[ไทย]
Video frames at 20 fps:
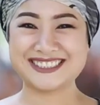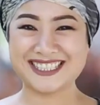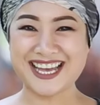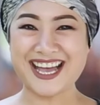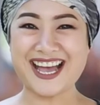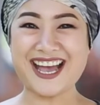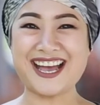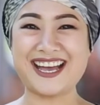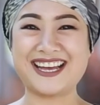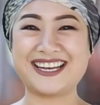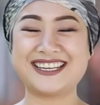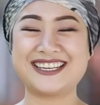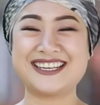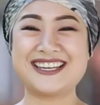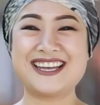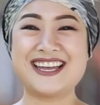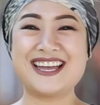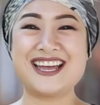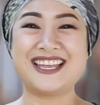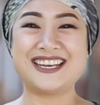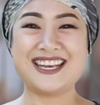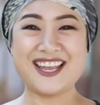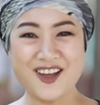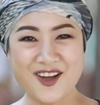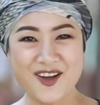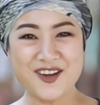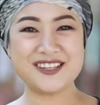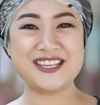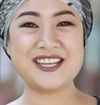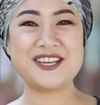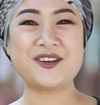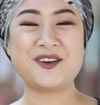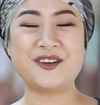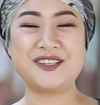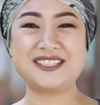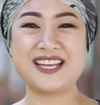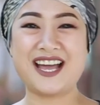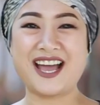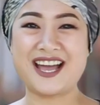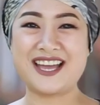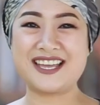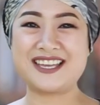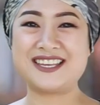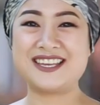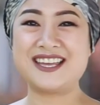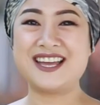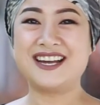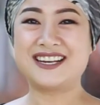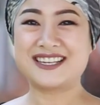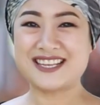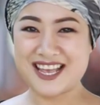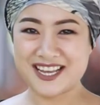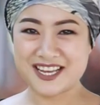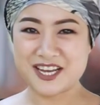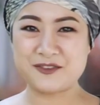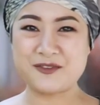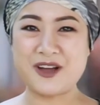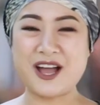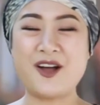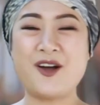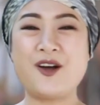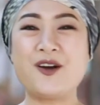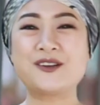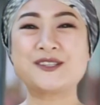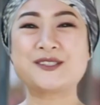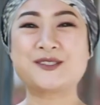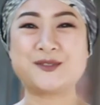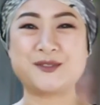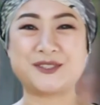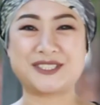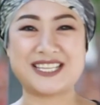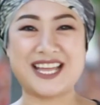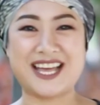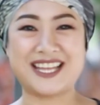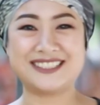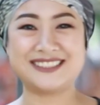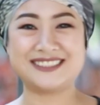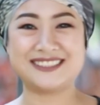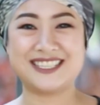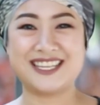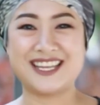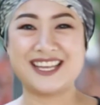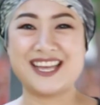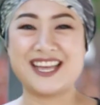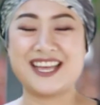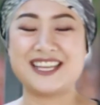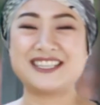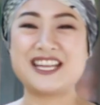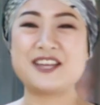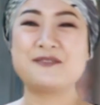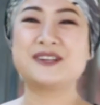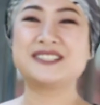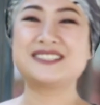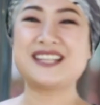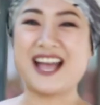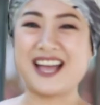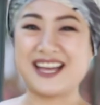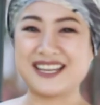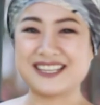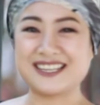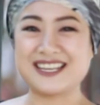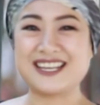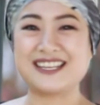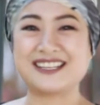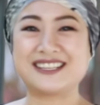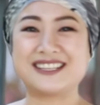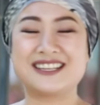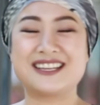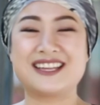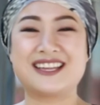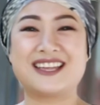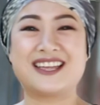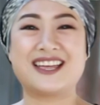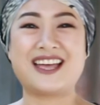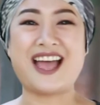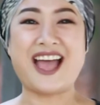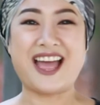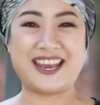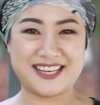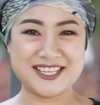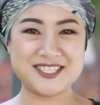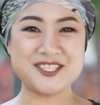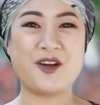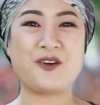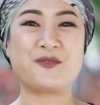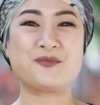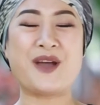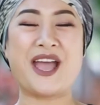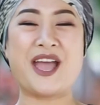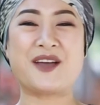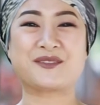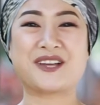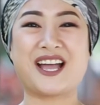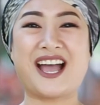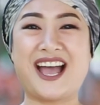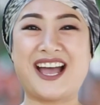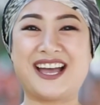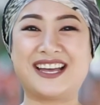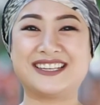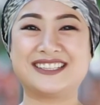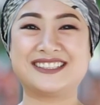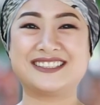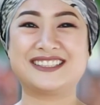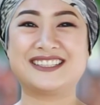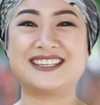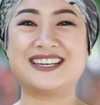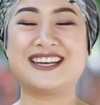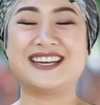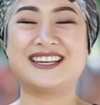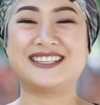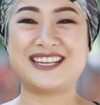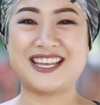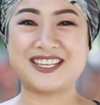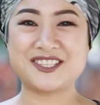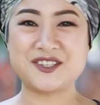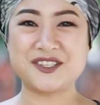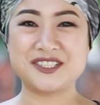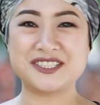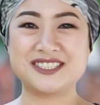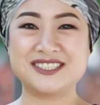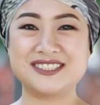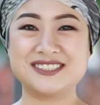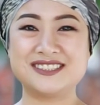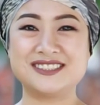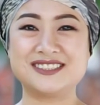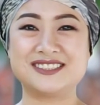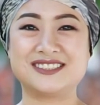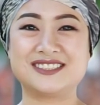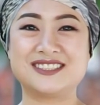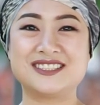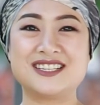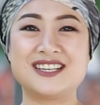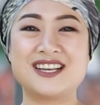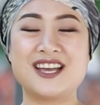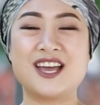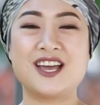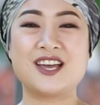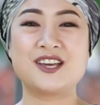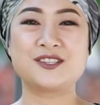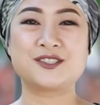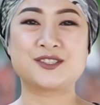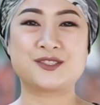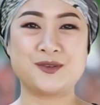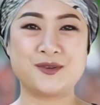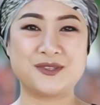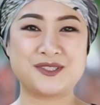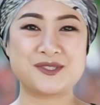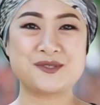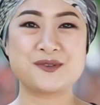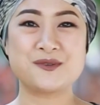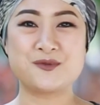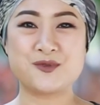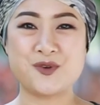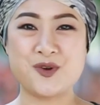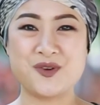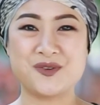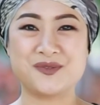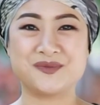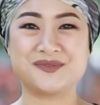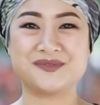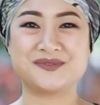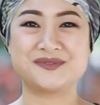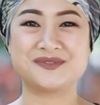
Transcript: ค่ะ และห้องที่คนไทยเรียกกันว่าห้องสูตรนั้น ในภาษาอังกฤษอ่านได้สองแบบค่ะ นั่นก็คือ suit room